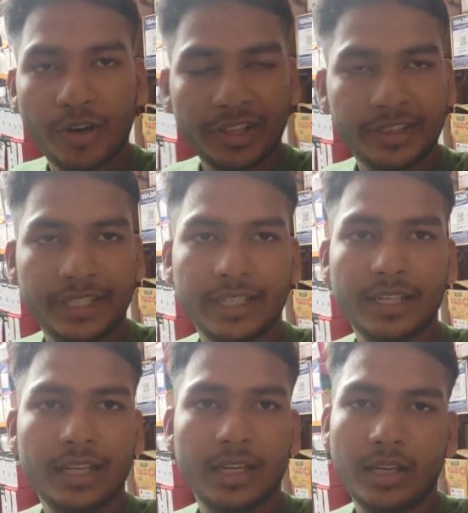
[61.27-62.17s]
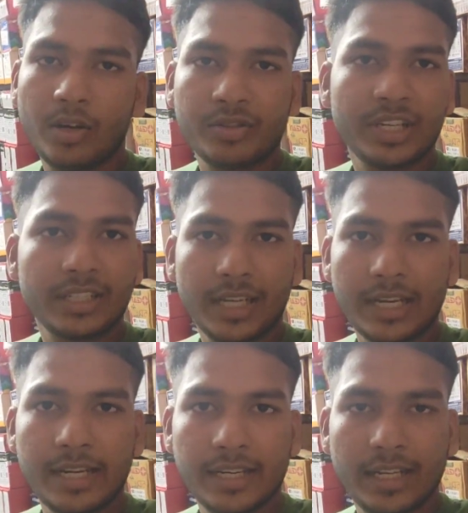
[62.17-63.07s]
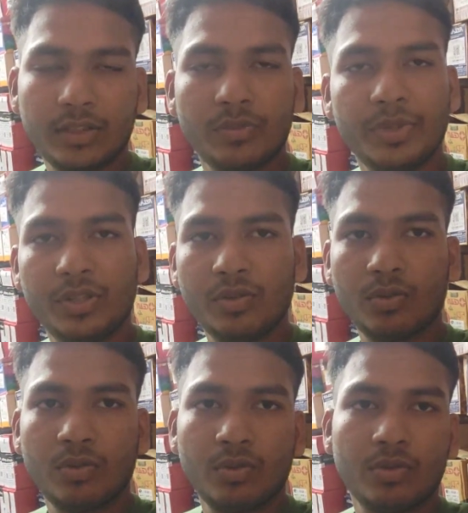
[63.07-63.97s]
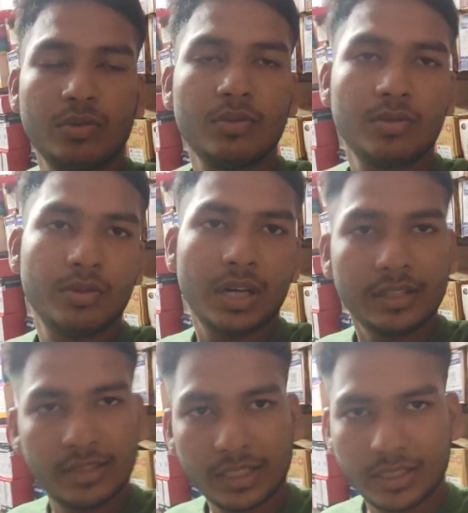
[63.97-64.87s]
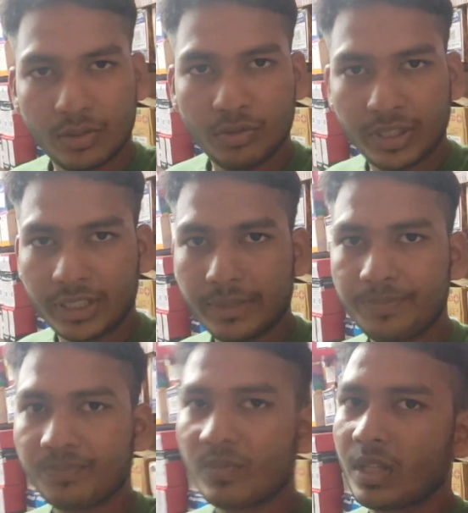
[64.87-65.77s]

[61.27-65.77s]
मॉडल देखना है और जानकारी लेना है तो वीडियो को अंत तक ज़रूर देखें